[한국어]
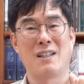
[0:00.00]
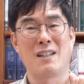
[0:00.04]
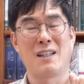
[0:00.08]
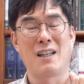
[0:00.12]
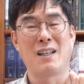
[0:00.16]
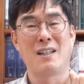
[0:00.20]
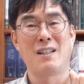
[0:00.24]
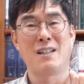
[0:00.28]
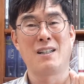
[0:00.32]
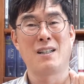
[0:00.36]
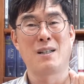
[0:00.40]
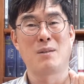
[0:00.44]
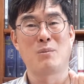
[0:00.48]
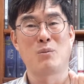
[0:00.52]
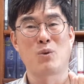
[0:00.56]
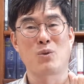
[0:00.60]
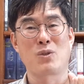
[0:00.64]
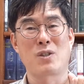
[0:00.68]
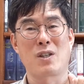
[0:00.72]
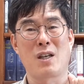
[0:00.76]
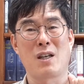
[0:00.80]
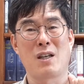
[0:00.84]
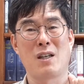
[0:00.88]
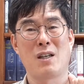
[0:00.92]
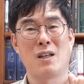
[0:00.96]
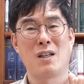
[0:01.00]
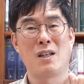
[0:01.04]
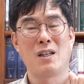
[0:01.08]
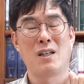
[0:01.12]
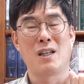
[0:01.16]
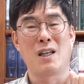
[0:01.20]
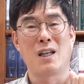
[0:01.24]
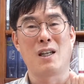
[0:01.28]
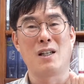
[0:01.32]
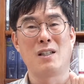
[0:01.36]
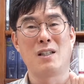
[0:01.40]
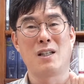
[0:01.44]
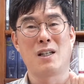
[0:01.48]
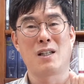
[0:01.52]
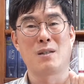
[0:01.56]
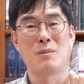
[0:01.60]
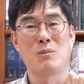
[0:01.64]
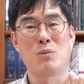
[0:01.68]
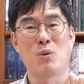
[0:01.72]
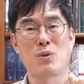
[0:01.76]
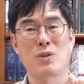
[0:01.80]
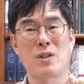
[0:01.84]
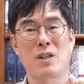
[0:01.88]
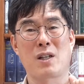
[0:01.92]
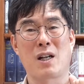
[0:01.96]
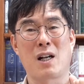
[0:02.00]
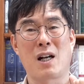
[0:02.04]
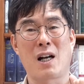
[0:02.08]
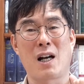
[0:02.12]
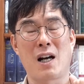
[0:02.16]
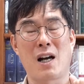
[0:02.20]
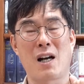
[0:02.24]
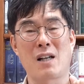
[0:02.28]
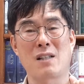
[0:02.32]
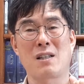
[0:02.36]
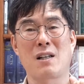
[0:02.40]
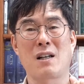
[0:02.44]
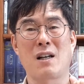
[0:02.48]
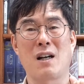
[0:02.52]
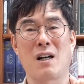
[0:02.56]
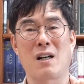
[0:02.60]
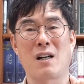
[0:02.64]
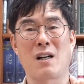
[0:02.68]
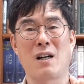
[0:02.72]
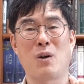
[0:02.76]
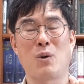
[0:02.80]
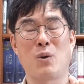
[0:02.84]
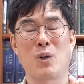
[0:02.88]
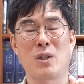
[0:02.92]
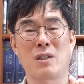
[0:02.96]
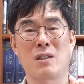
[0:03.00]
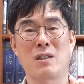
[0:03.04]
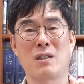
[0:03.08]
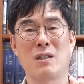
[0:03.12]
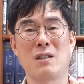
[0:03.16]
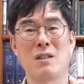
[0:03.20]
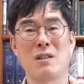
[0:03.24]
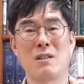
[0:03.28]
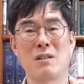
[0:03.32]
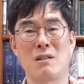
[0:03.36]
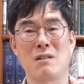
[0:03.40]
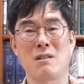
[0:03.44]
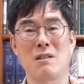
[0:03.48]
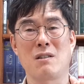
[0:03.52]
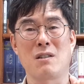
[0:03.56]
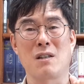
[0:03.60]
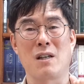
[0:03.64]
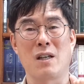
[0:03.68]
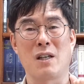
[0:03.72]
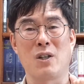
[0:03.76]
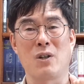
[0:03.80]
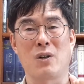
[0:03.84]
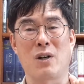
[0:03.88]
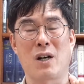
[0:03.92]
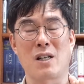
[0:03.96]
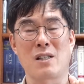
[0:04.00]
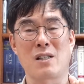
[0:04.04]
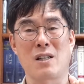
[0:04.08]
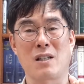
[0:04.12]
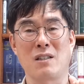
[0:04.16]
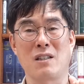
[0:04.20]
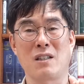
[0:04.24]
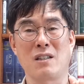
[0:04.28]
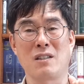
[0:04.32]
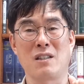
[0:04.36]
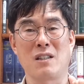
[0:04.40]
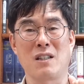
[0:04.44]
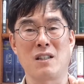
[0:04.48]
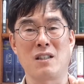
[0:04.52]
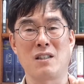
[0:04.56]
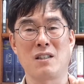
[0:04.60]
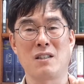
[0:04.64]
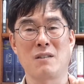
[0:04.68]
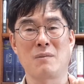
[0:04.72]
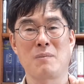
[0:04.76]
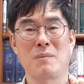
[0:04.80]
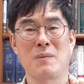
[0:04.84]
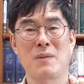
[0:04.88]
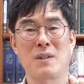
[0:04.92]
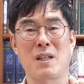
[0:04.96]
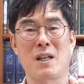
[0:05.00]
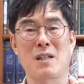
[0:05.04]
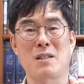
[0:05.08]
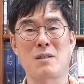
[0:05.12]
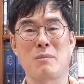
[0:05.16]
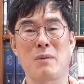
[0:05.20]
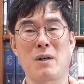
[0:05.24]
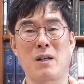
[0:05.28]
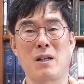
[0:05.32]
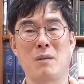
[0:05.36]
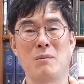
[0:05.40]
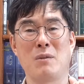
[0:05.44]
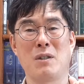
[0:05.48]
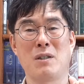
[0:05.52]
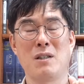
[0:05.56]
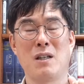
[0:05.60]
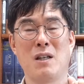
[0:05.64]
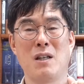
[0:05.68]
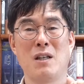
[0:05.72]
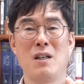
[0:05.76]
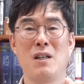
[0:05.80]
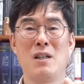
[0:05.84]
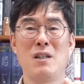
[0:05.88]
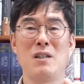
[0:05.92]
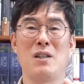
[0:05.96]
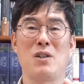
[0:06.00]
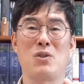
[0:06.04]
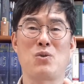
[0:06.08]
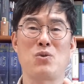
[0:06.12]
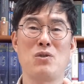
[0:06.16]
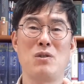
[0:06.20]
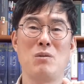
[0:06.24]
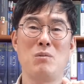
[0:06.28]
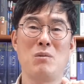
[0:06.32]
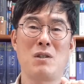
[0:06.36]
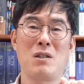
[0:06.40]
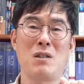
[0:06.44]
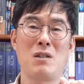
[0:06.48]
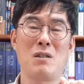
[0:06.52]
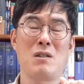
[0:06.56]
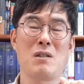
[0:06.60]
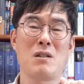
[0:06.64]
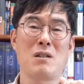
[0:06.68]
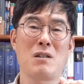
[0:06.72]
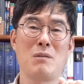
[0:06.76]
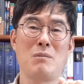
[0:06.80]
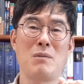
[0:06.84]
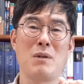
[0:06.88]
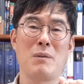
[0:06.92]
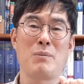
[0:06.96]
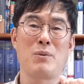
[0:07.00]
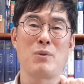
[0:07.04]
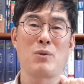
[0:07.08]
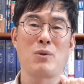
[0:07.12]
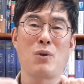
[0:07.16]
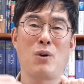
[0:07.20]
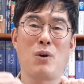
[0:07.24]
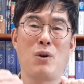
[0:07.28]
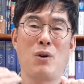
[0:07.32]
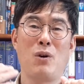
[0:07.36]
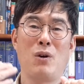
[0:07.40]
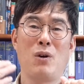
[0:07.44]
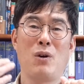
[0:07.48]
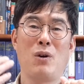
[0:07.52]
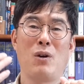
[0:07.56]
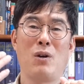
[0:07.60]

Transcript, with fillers: 엘리야 모세 엘리야는 모세랑 가장 가까웠던 선지자예요. 가장 능력 있던. 다시 말하면 예수님이 기적을 베풀고